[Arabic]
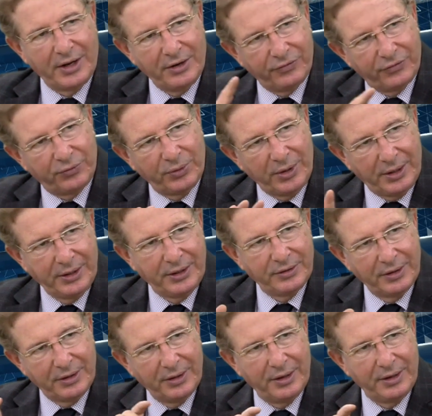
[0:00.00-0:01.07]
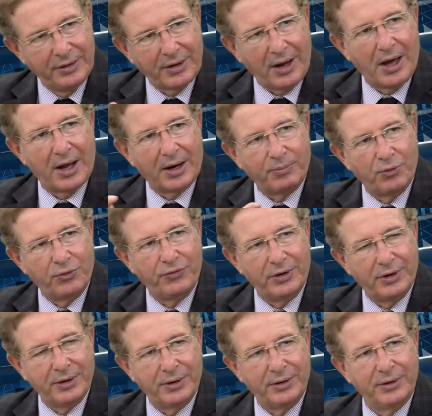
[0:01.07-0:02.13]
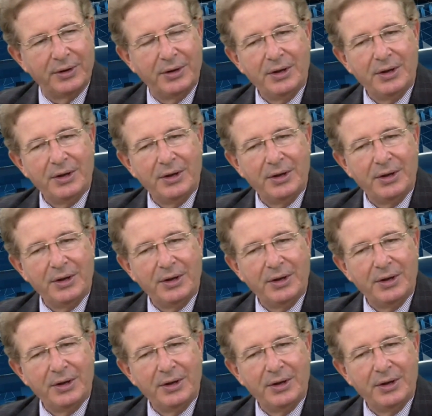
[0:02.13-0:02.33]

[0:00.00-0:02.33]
نفسه يعني يتقاربوا في